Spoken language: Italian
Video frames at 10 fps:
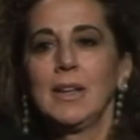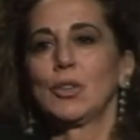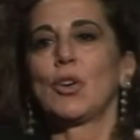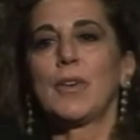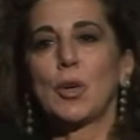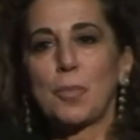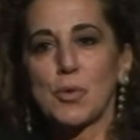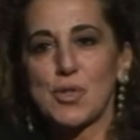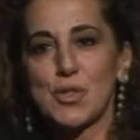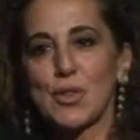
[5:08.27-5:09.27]
dove
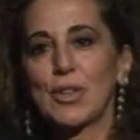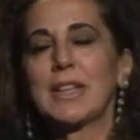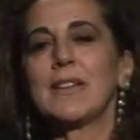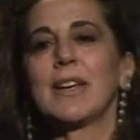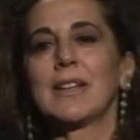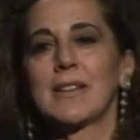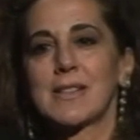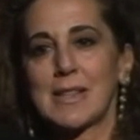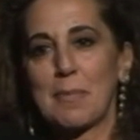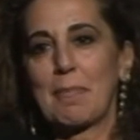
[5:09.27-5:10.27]
l'opposizione diventa
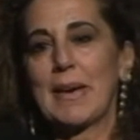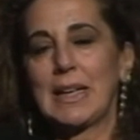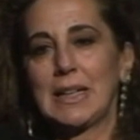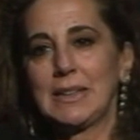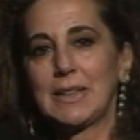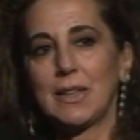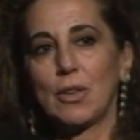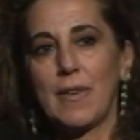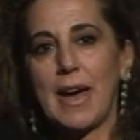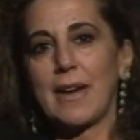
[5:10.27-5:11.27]
stampella di chi
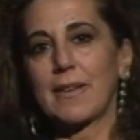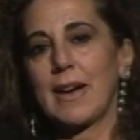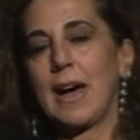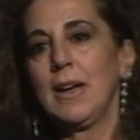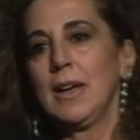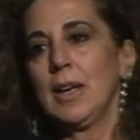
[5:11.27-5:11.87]
governa